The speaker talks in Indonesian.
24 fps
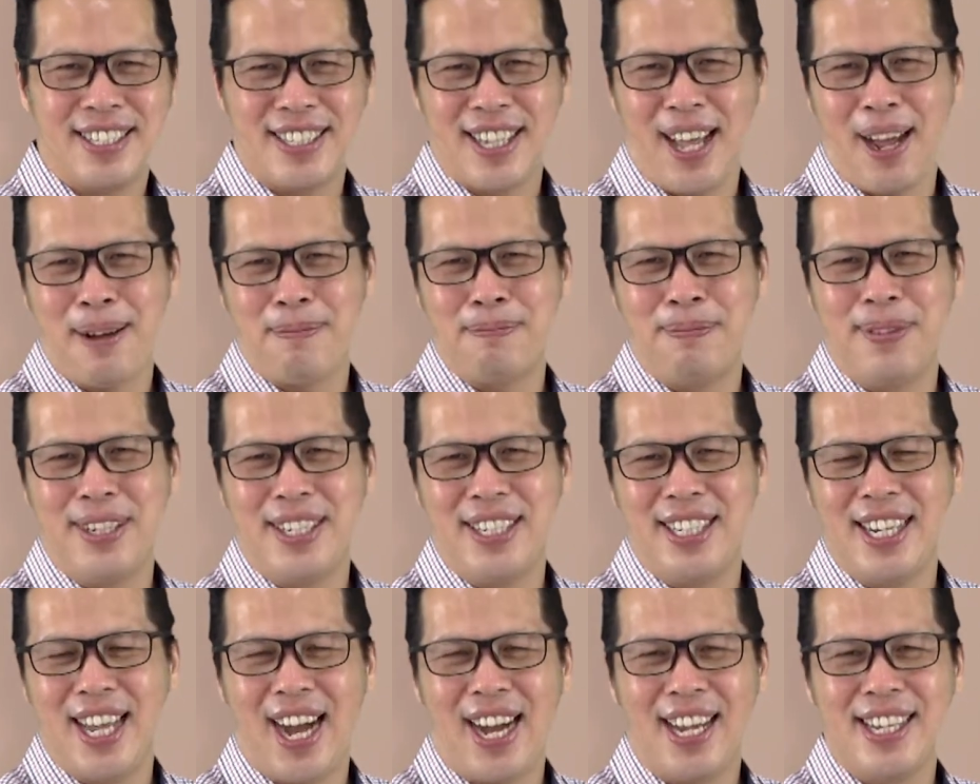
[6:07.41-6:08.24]
tapi
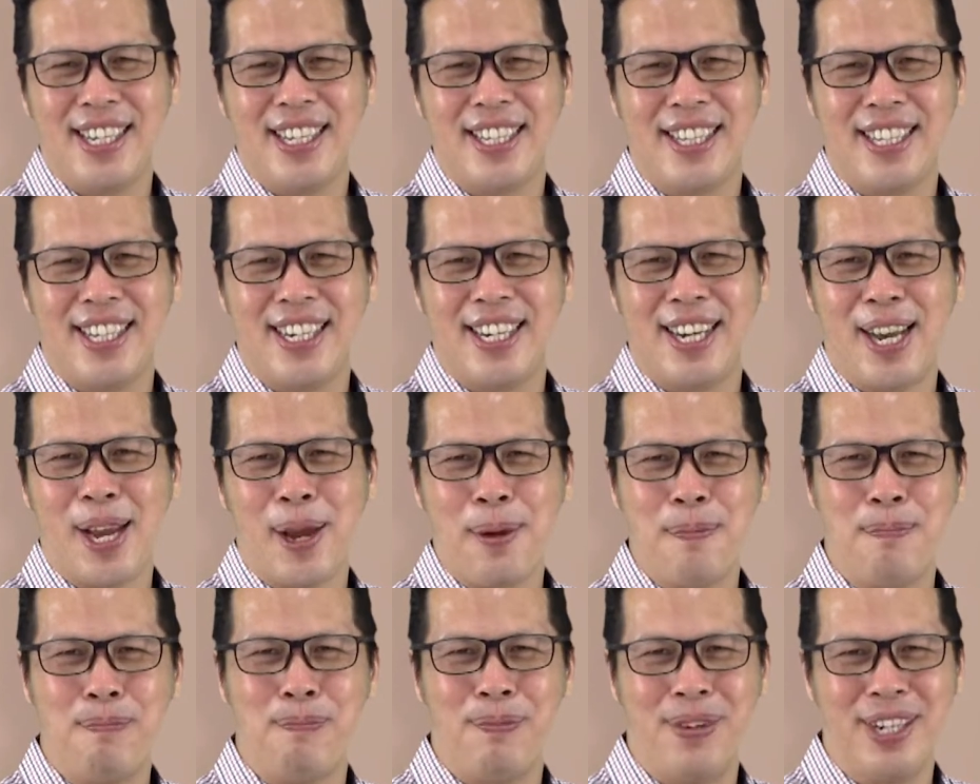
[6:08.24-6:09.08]
di ayat ini
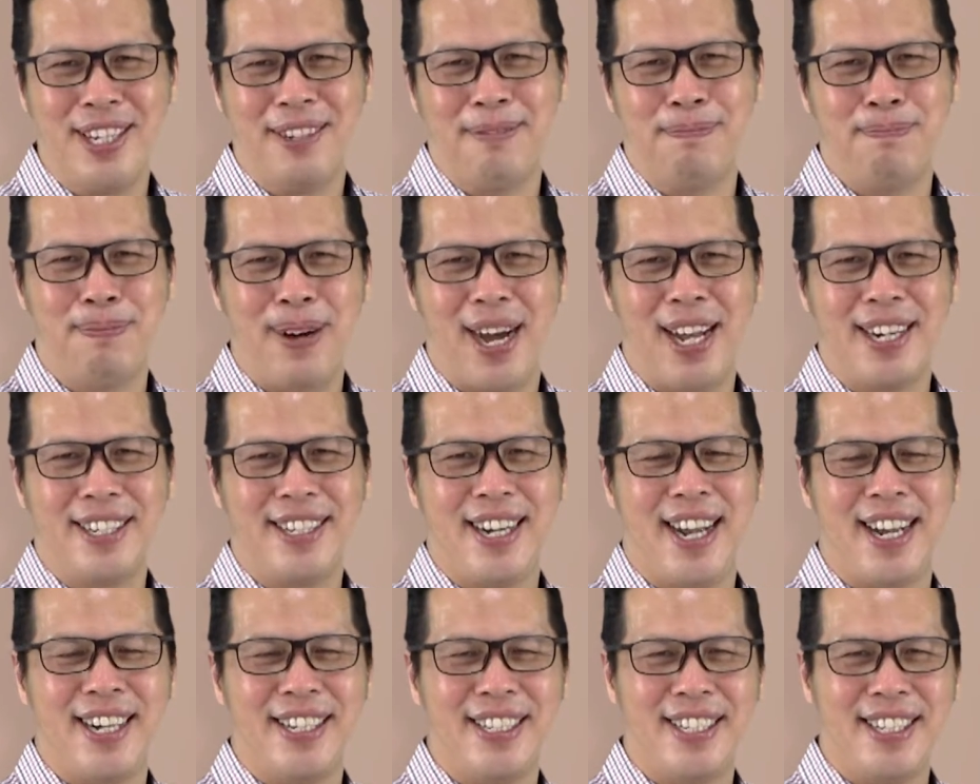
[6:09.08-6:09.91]
menyembah
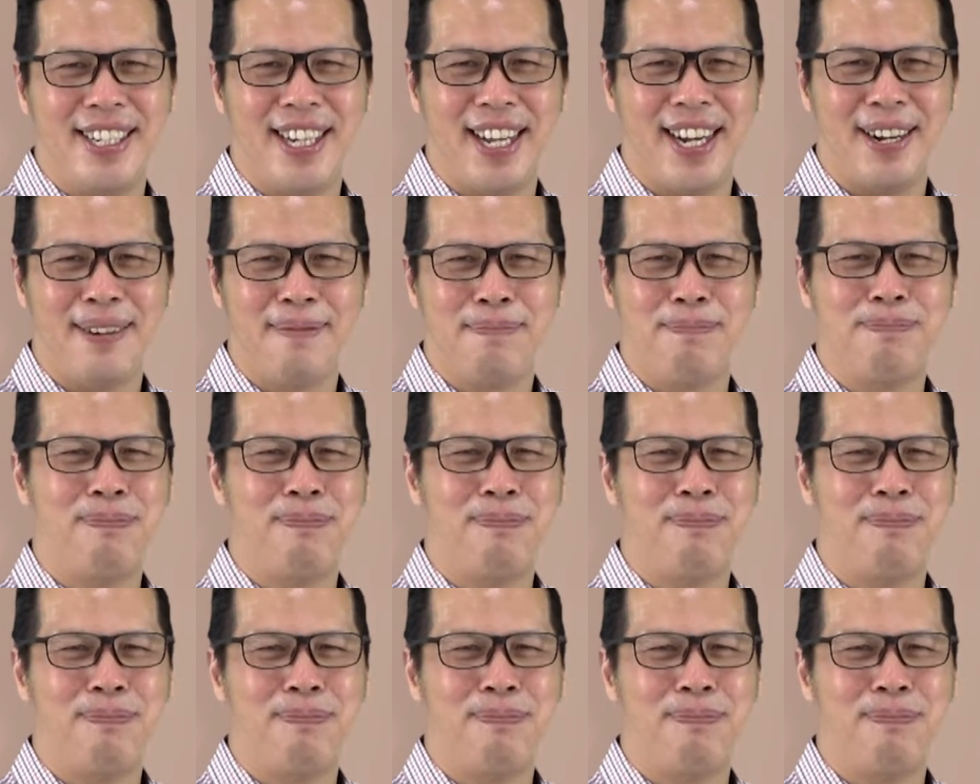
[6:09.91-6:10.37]
Daniel.